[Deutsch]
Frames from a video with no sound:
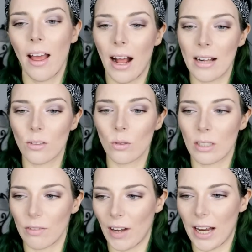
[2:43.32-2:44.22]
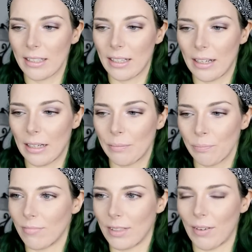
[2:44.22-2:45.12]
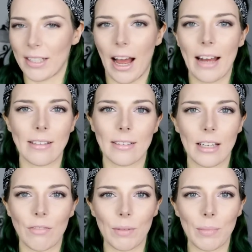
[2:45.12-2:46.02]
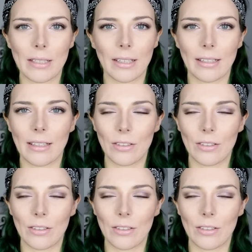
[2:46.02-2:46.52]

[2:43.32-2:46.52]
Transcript: Also die waren ja, da war ja alles irgendwie mit drin.